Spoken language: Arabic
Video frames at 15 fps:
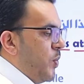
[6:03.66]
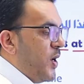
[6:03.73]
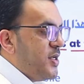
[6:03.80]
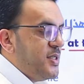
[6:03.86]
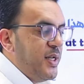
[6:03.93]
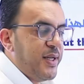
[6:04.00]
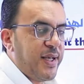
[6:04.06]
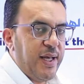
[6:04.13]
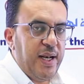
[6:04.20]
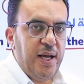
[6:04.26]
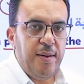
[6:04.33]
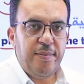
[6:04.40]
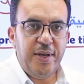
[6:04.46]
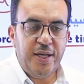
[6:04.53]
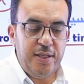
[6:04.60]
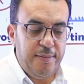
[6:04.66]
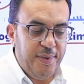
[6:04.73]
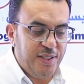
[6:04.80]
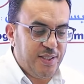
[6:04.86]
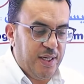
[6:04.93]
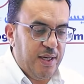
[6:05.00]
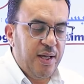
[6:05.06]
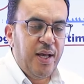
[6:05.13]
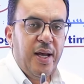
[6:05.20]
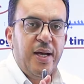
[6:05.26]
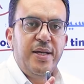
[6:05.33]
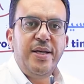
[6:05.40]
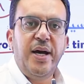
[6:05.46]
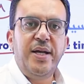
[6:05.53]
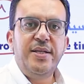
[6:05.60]
في وقت الكلام يعني متى
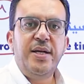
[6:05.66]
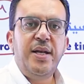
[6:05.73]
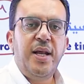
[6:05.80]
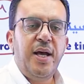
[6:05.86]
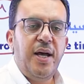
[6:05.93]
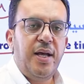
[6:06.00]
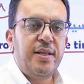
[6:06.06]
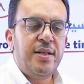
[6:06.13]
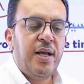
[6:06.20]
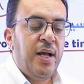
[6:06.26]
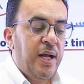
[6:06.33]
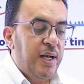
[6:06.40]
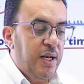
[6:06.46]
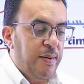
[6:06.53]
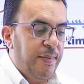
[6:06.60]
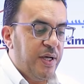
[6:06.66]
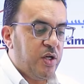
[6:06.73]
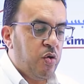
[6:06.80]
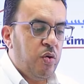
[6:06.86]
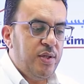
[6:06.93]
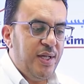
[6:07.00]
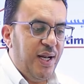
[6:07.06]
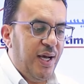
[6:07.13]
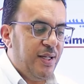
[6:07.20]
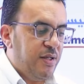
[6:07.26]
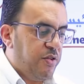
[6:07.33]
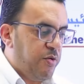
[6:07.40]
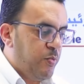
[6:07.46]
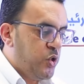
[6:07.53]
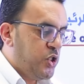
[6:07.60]
يعني الآن لما يكون
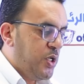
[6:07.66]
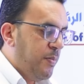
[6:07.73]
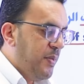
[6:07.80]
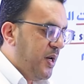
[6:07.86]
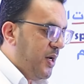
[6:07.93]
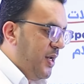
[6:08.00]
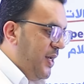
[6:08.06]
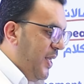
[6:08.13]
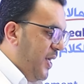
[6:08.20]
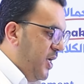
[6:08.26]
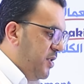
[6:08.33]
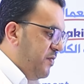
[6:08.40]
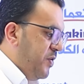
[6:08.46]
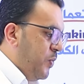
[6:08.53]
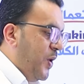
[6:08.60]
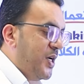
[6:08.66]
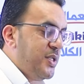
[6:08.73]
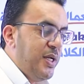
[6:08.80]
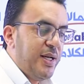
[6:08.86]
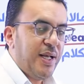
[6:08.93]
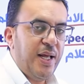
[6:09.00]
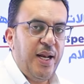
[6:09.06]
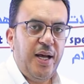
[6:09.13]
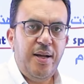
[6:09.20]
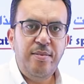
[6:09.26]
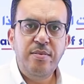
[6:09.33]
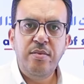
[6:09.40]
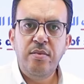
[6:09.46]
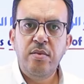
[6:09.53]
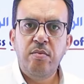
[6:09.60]
الحدث مستمر الآن في وقت الكلام